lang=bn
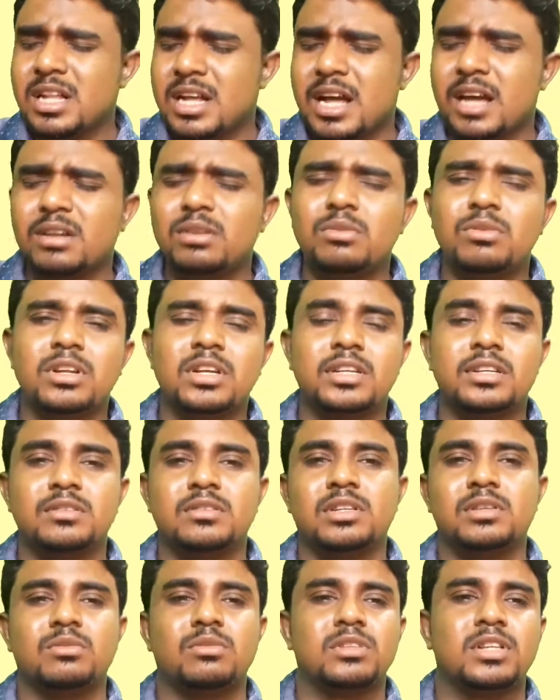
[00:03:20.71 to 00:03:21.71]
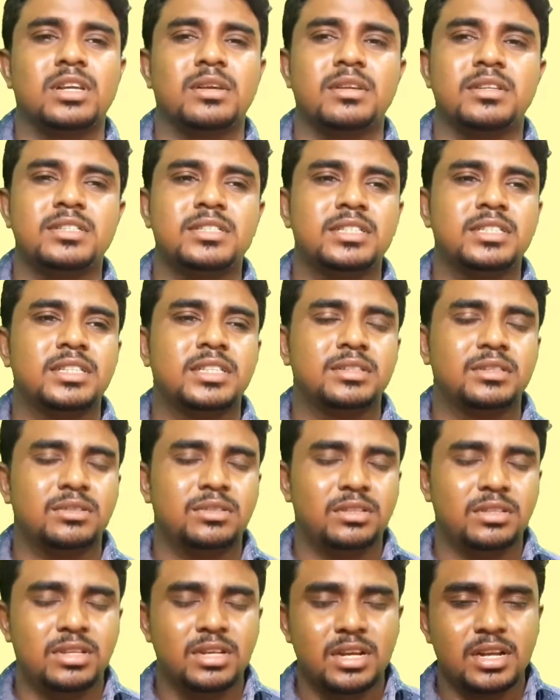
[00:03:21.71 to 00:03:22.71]
আরও অনেক কিছু কথা এই যে
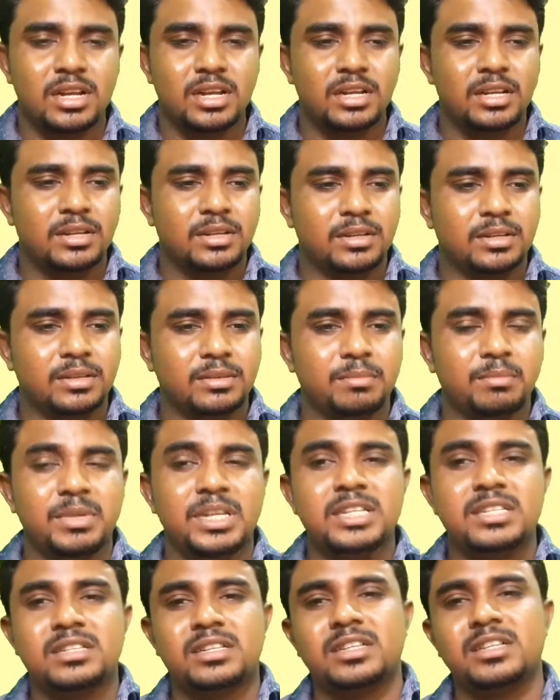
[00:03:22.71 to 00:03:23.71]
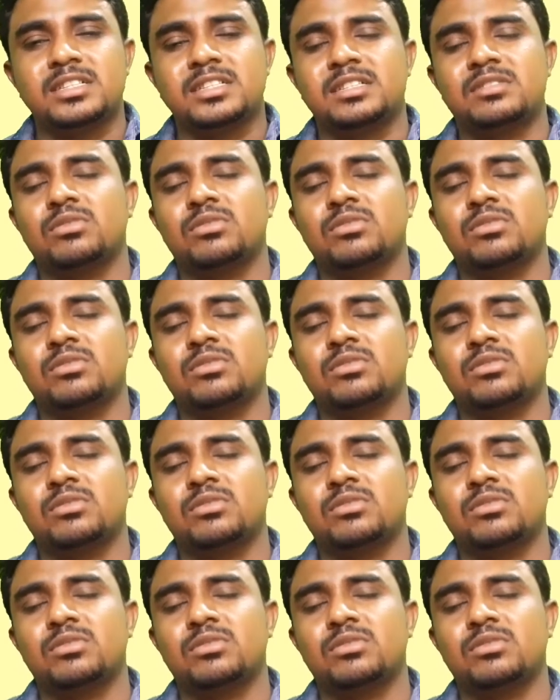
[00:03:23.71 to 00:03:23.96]
ব্রিজ টিজ